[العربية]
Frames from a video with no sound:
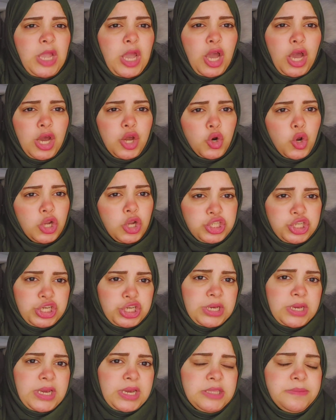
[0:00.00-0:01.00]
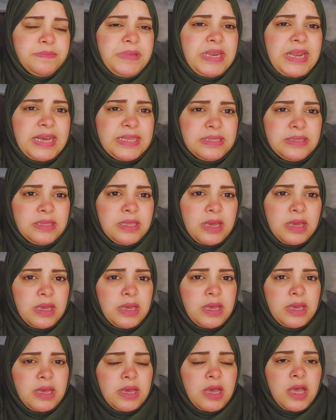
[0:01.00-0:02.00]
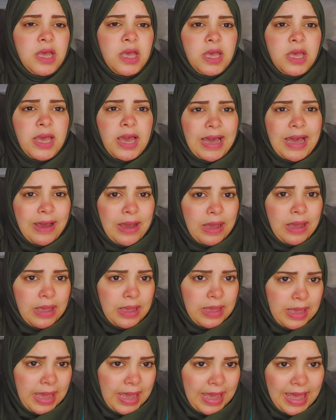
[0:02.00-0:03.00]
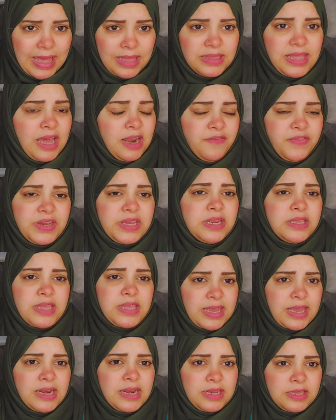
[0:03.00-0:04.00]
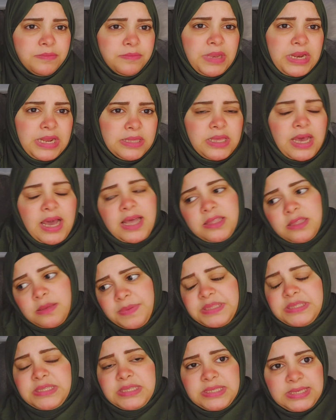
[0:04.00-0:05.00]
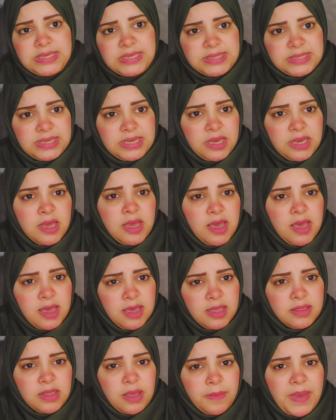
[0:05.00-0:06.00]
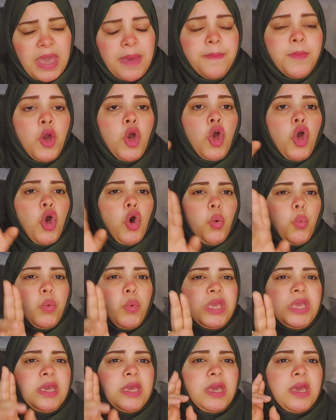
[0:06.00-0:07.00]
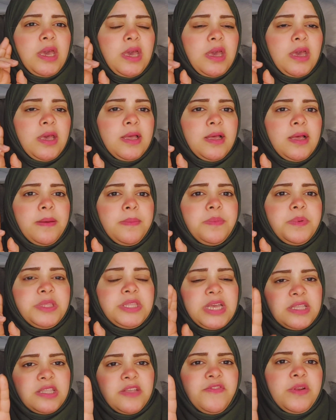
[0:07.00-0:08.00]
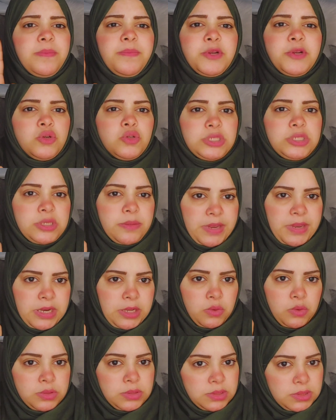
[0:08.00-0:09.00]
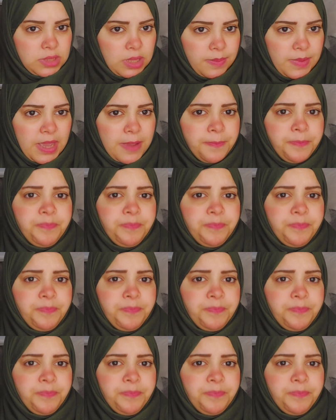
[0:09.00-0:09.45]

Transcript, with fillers: رحتي عيد ميلاد آه، عهد على فكره ده كان عيد ميلاد عهد بنت زيزي تمام وبتحتفل آه، بالنص مليون تمام